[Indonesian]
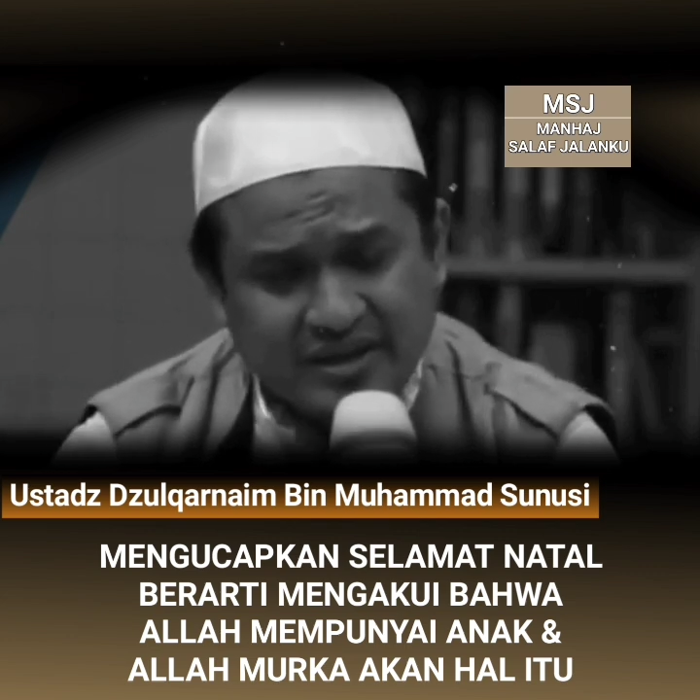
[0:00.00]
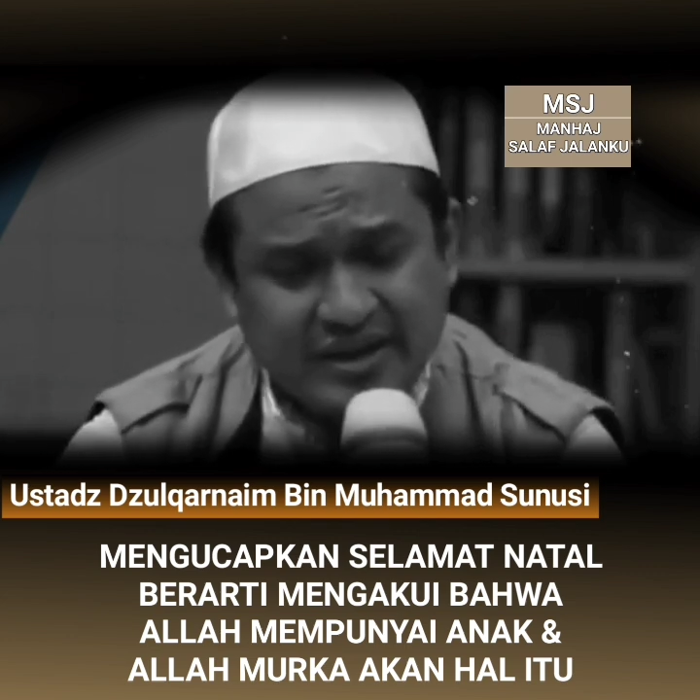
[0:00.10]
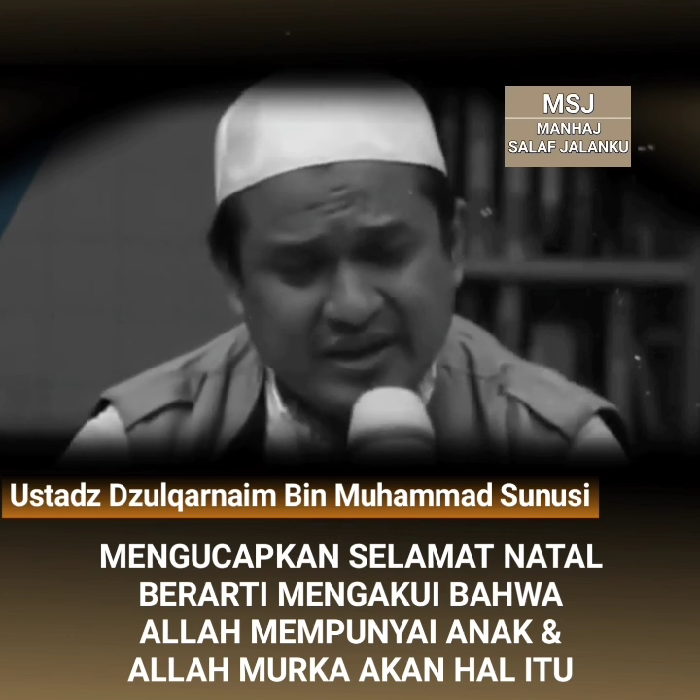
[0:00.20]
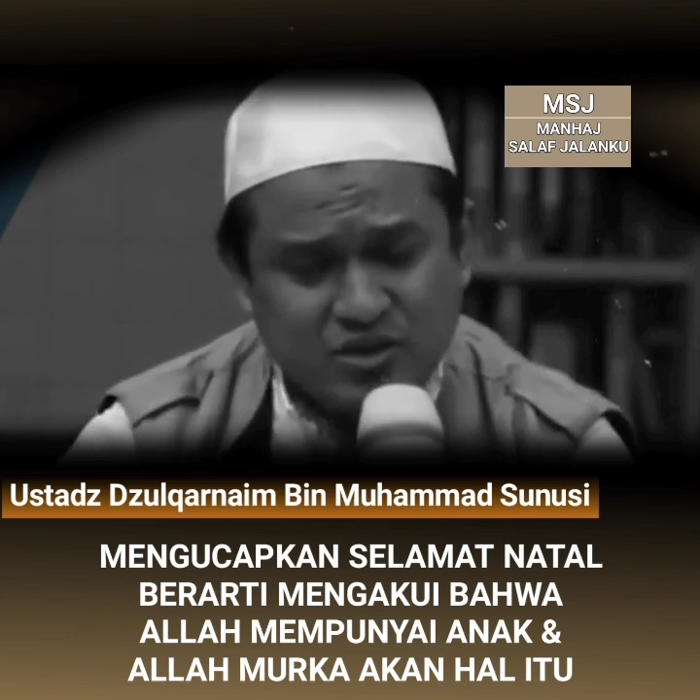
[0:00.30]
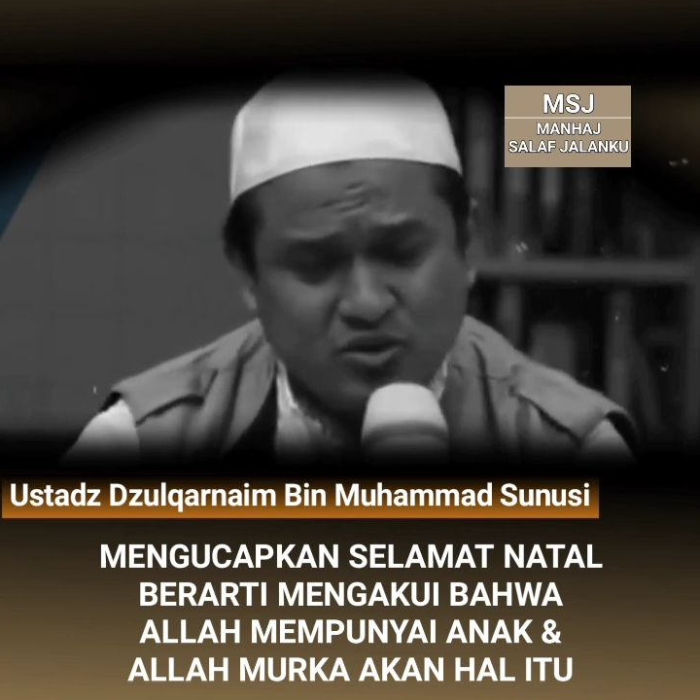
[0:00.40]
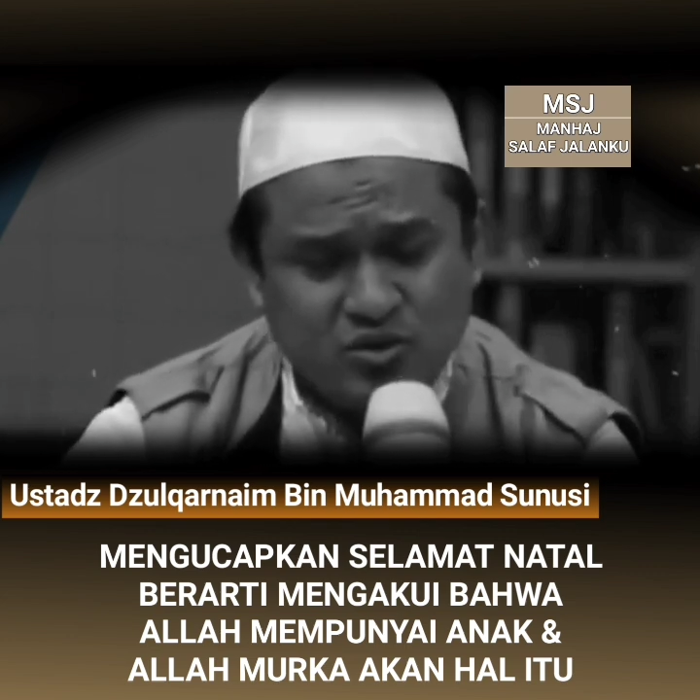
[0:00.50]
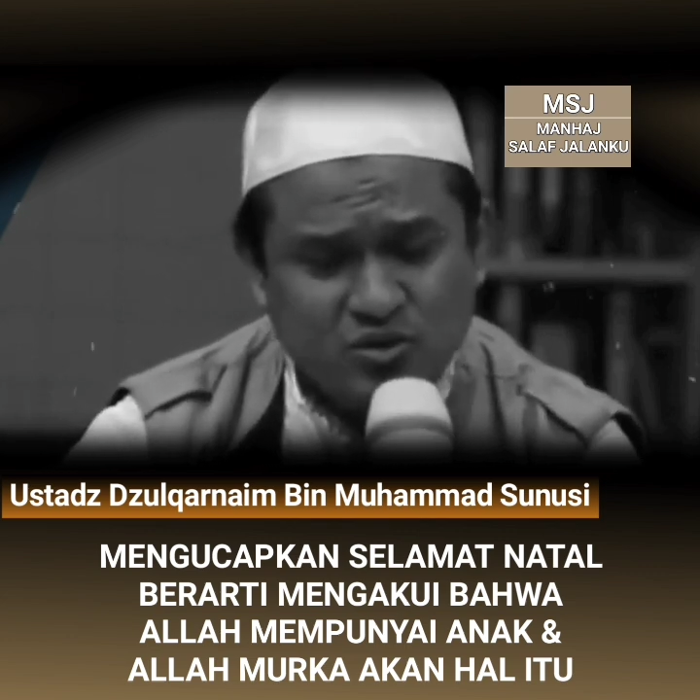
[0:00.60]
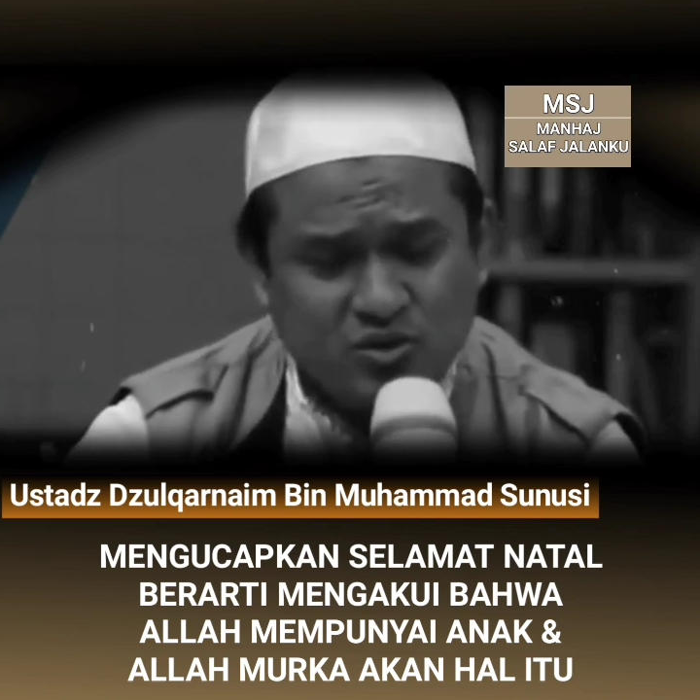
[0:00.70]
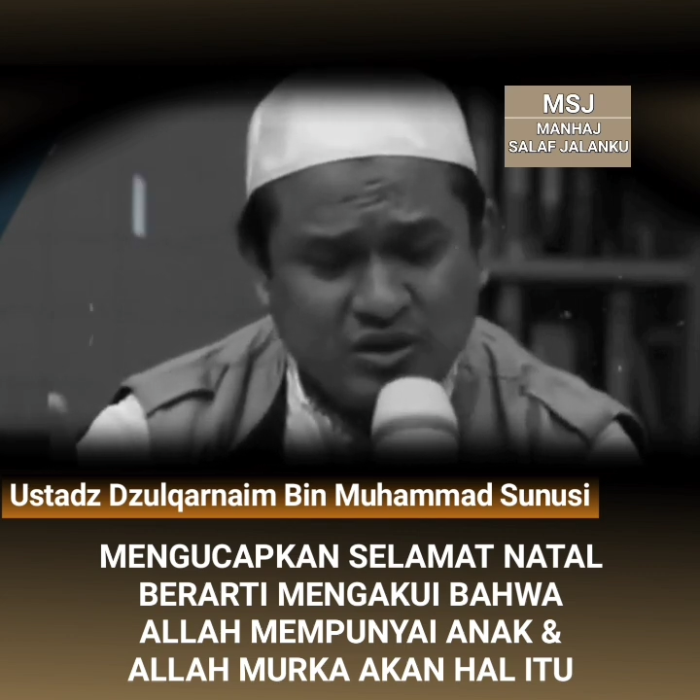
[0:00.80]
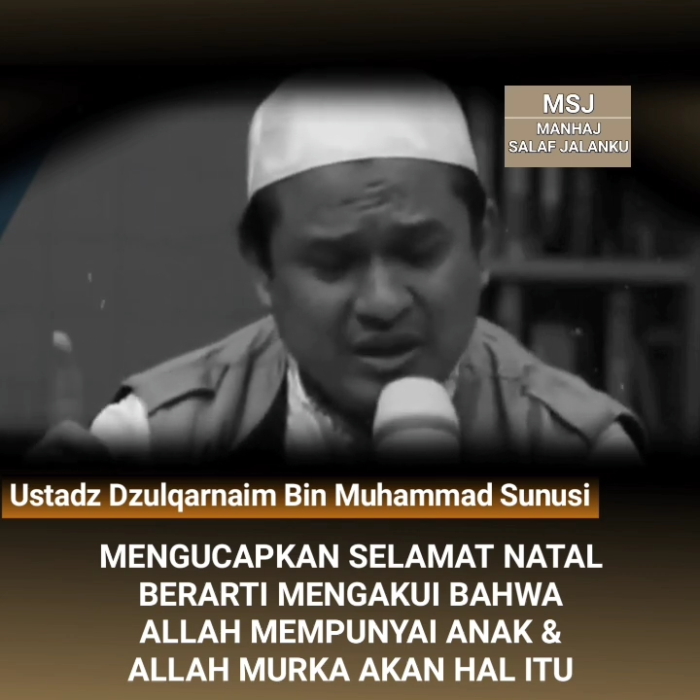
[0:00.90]
Kalian
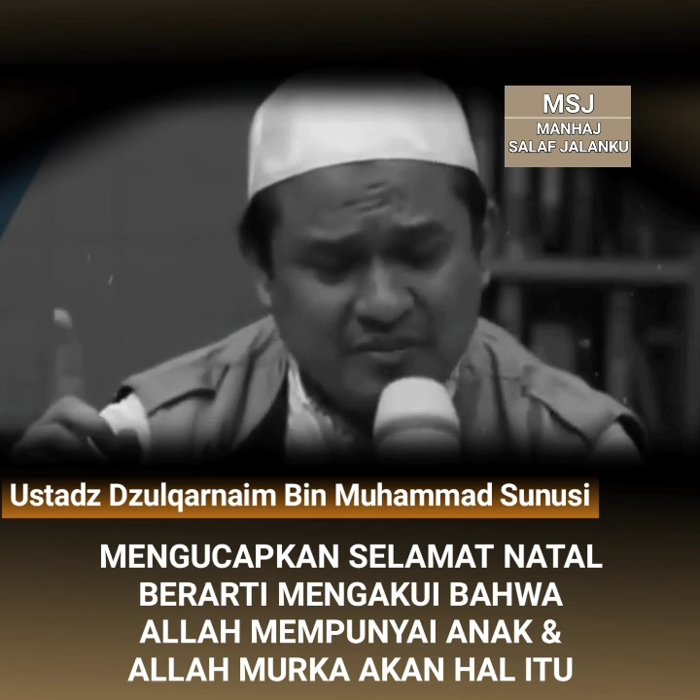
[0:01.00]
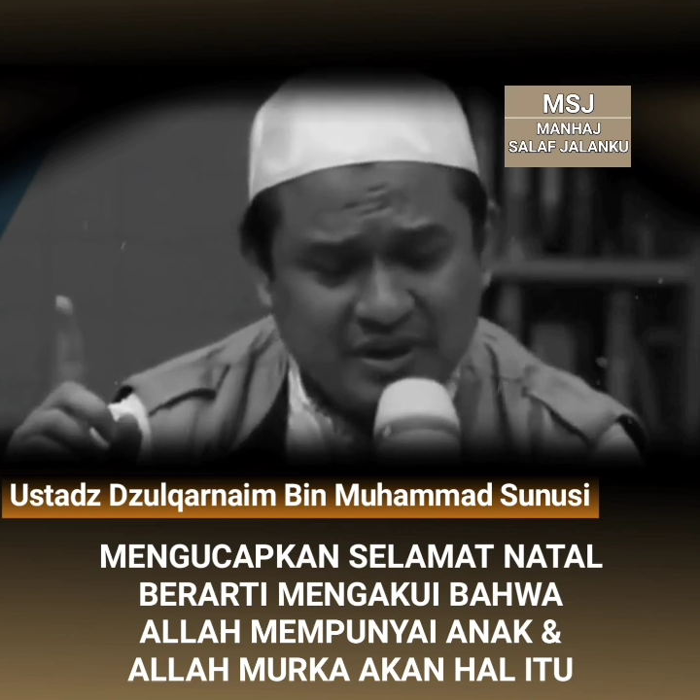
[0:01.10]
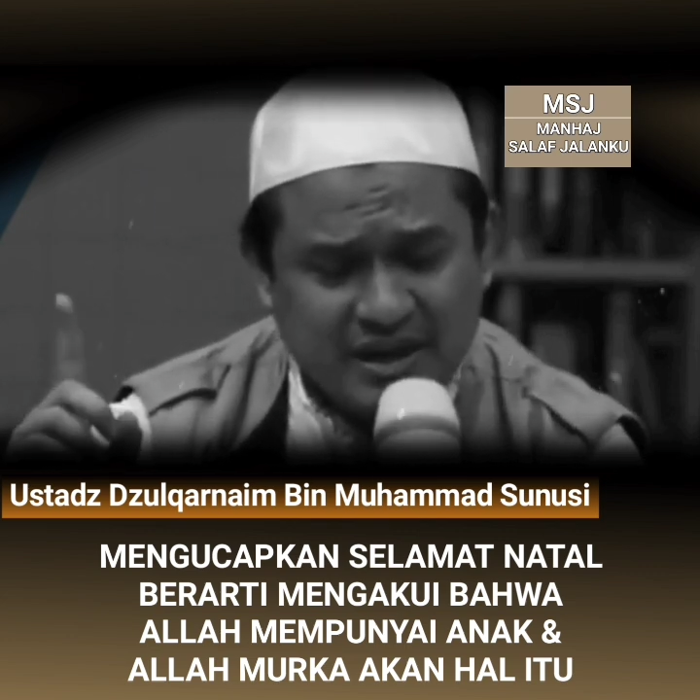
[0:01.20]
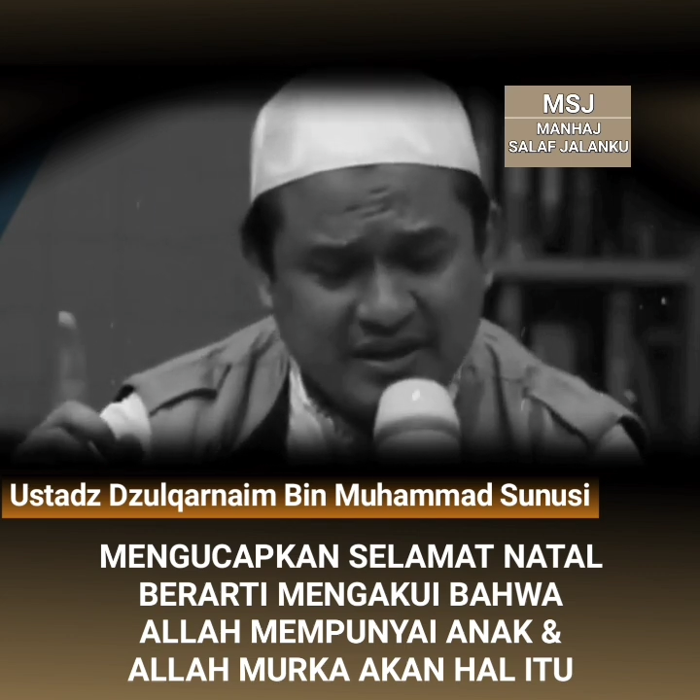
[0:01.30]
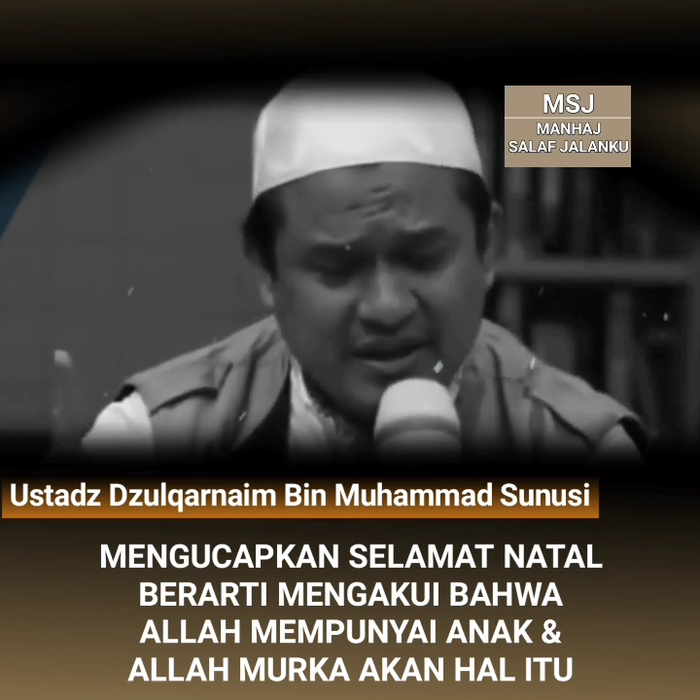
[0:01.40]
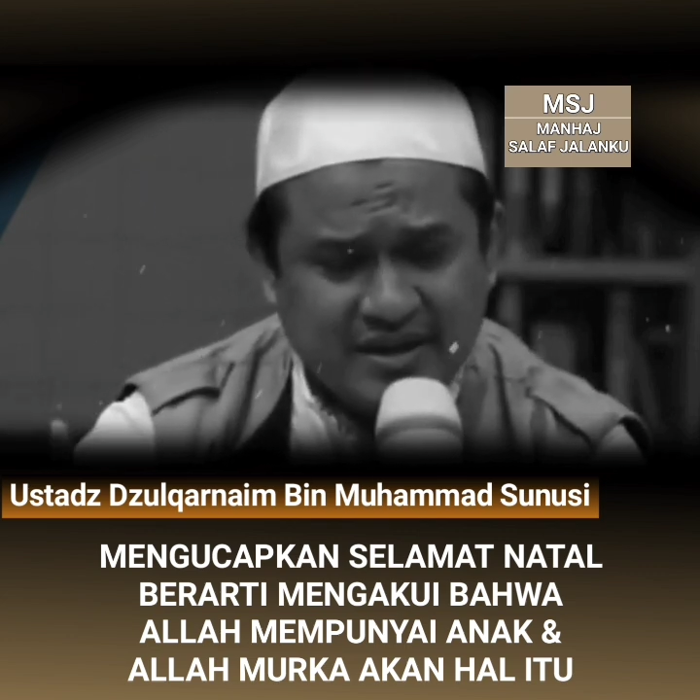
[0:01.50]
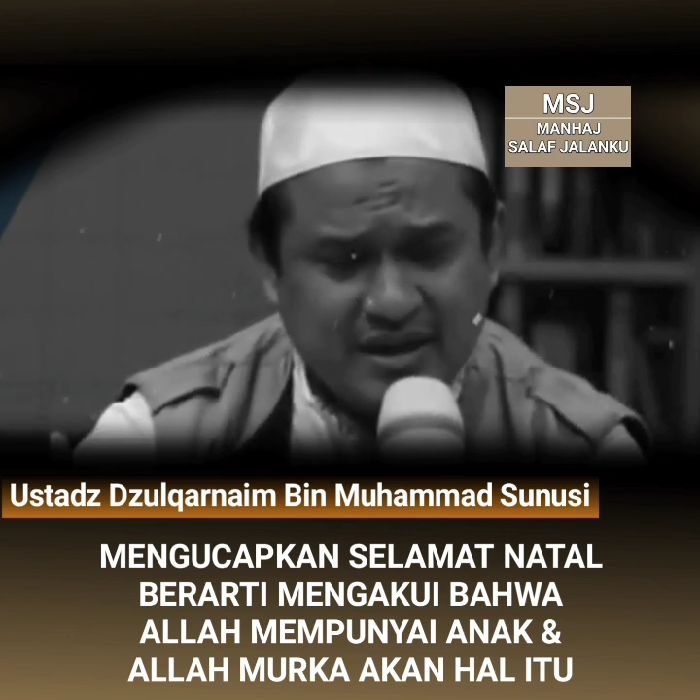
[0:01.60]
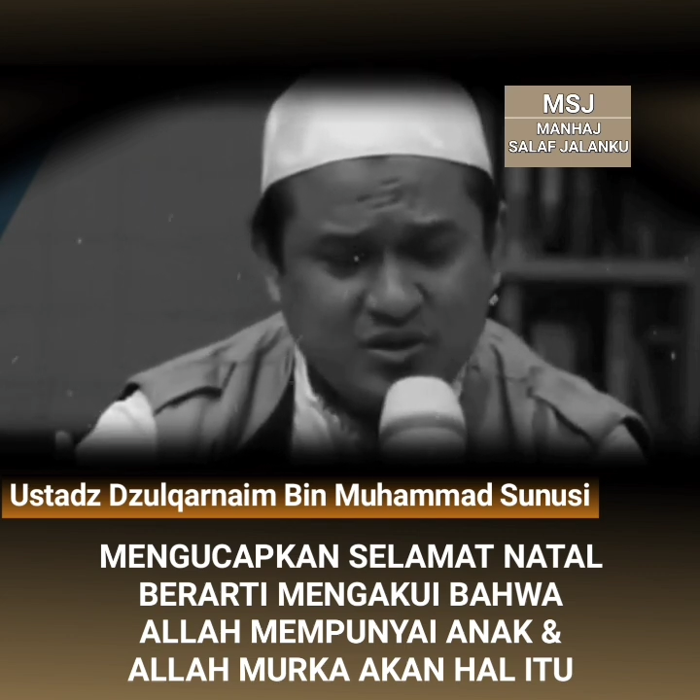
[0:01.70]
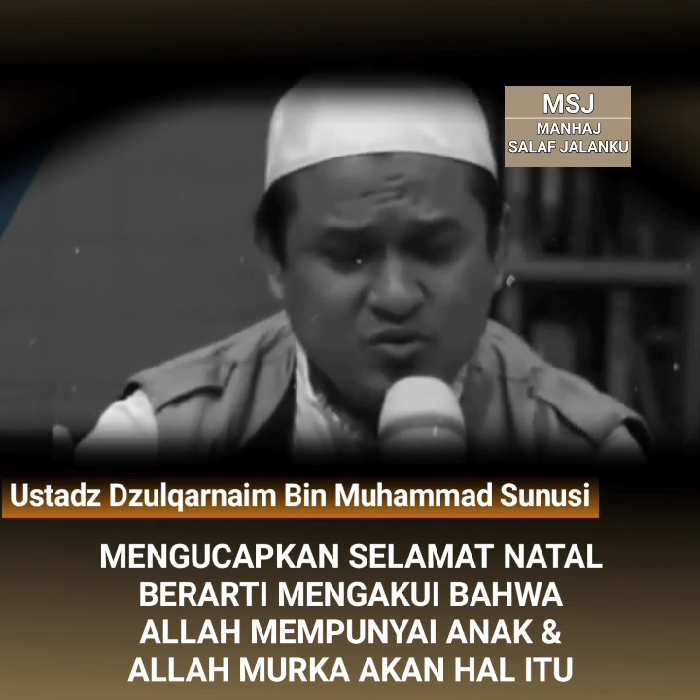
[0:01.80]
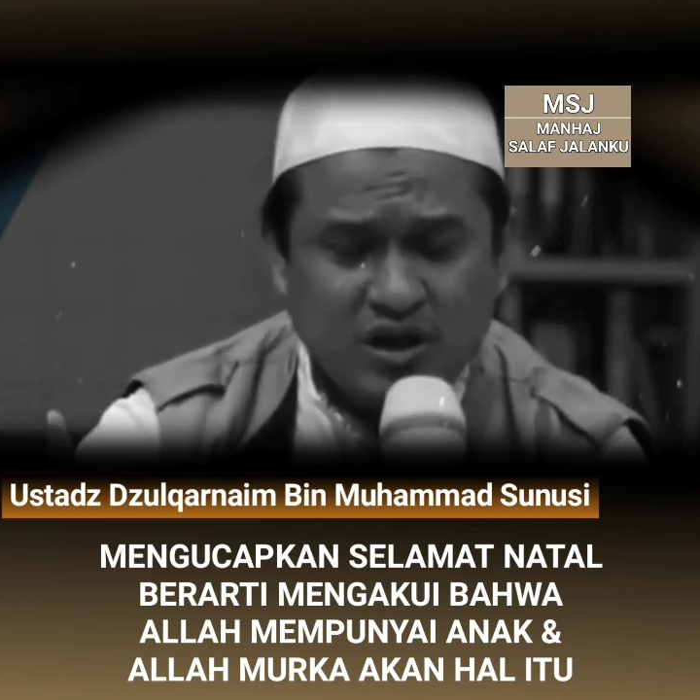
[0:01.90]
sungguh telah mendatangkan